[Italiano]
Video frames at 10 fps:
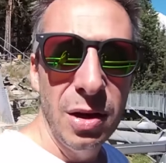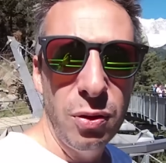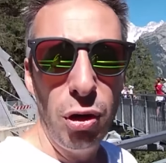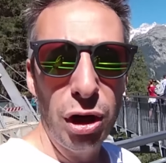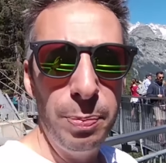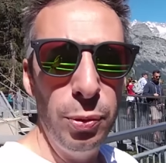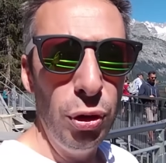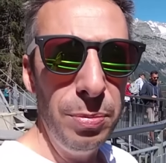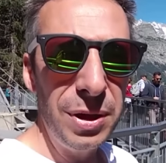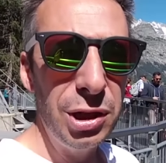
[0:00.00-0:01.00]
quello che più
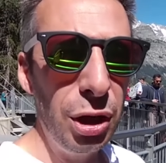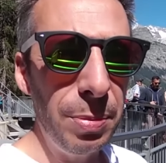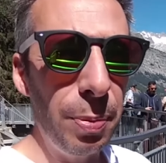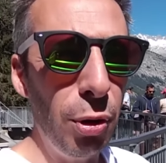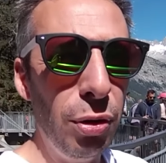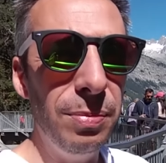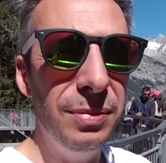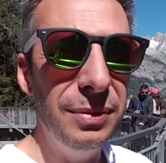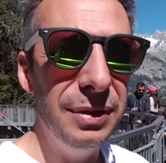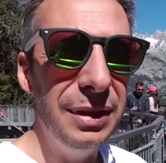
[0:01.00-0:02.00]
impressione è proprio
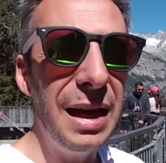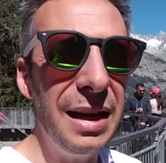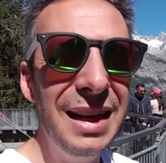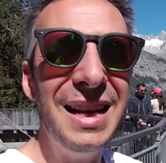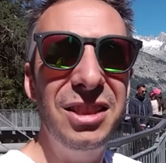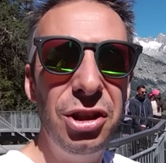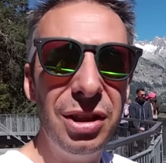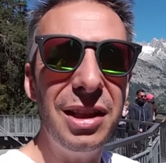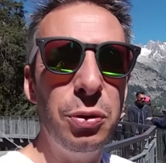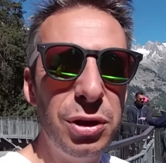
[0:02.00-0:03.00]

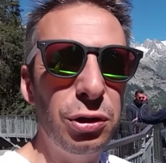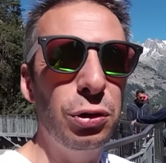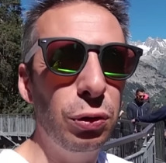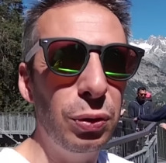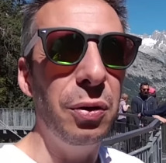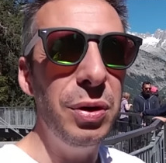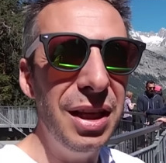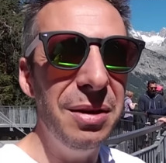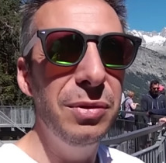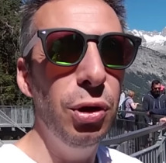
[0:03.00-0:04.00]
l'elasticità di questa struttura,
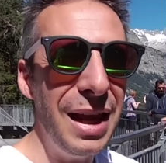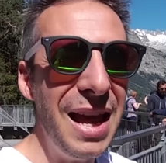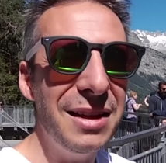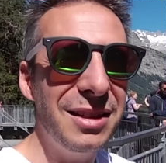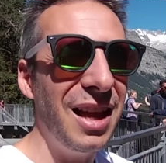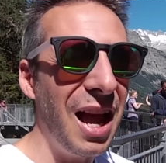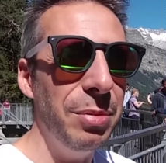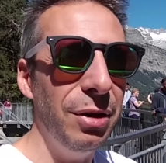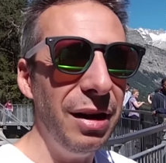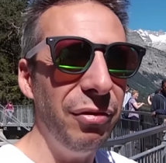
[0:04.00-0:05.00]
quindi non è
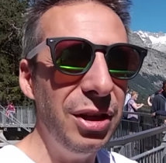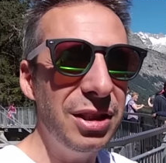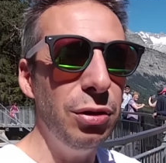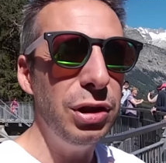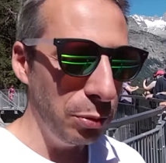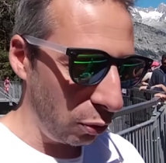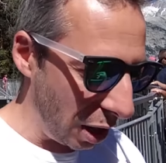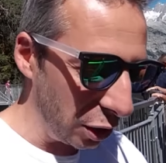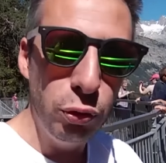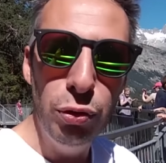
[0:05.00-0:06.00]
stabile, non è fissa, noi siamo
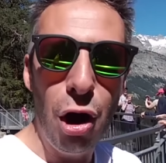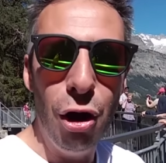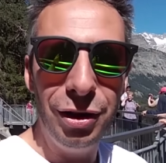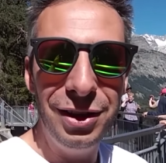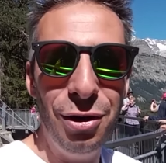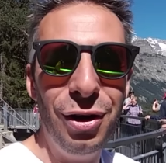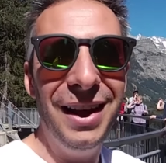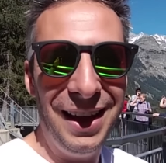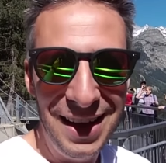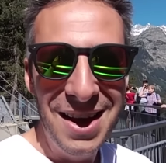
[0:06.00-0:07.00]
qua su un orrido
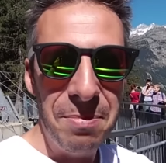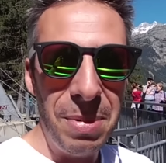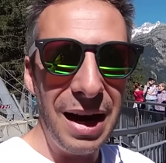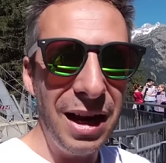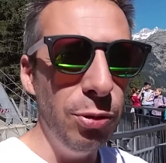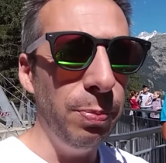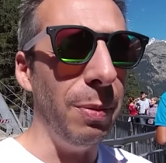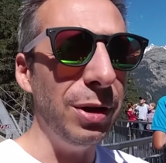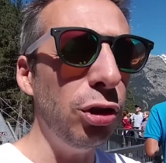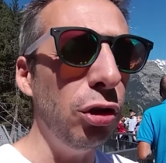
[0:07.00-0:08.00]
e balla anche un po',
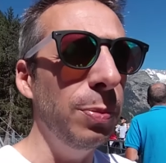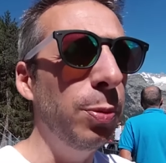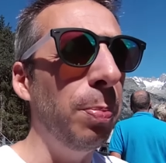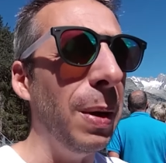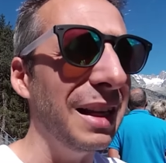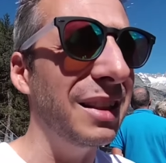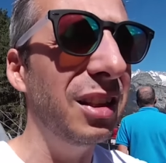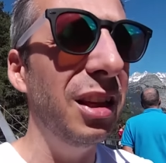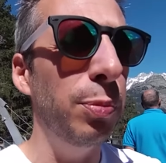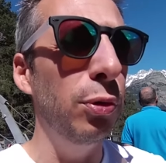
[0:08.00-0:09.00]
ma ci sono i più
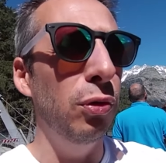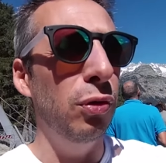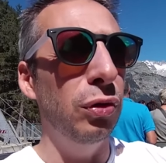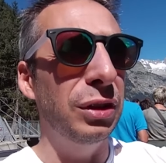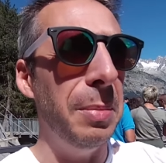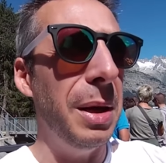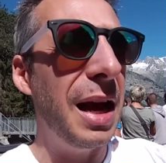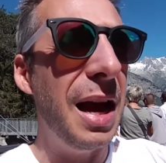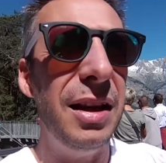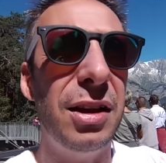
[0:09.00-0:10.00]
pazzi, i più temerari che